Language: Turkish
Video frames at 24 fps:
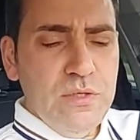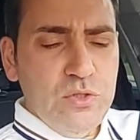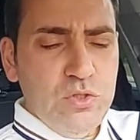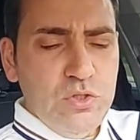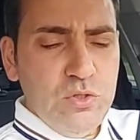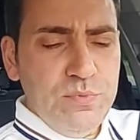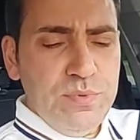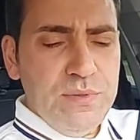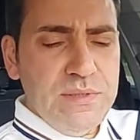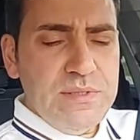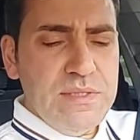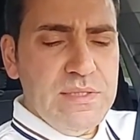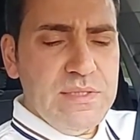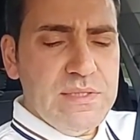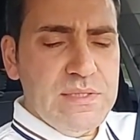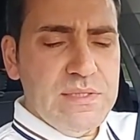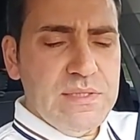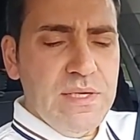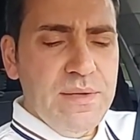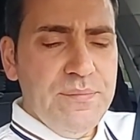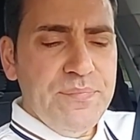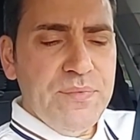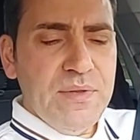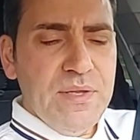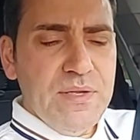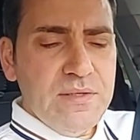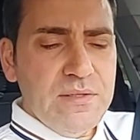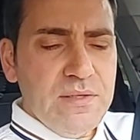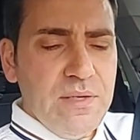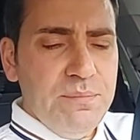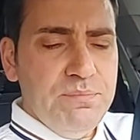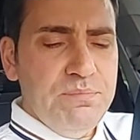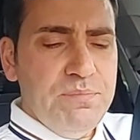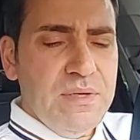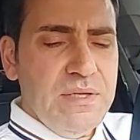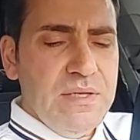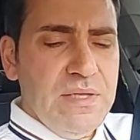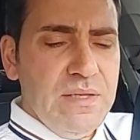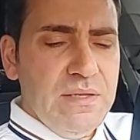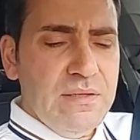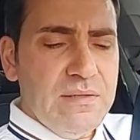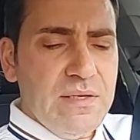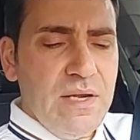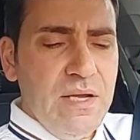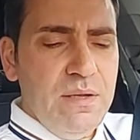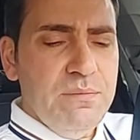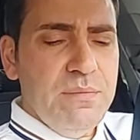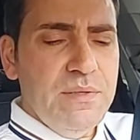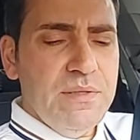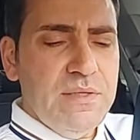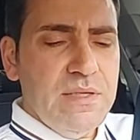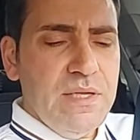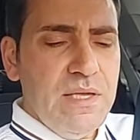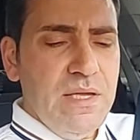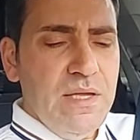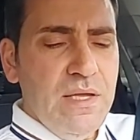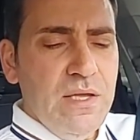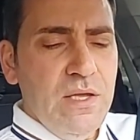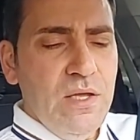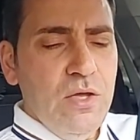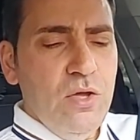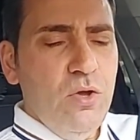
Şüphesiz Rabbinin rahmeti